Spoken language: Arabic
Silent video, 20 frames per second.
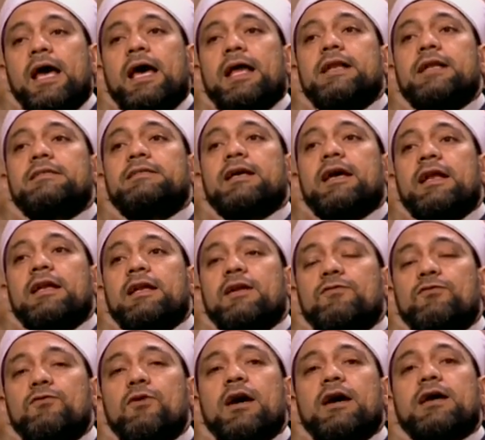التي
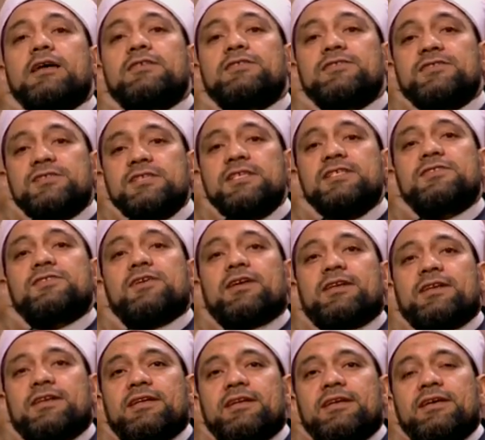ألفوها
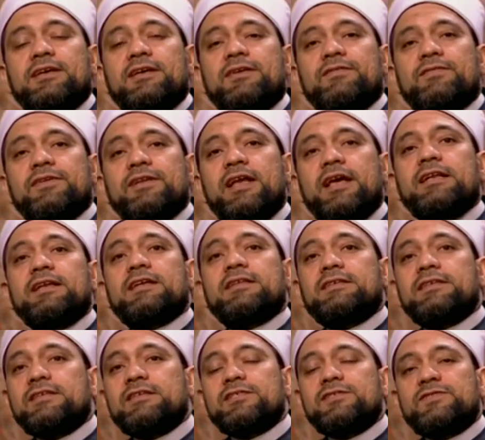خصيصا في ليلة
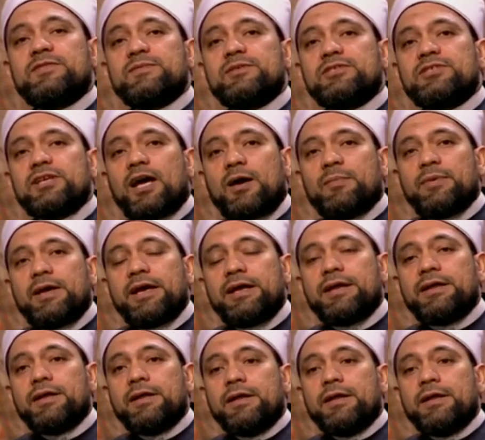النصف من شعبان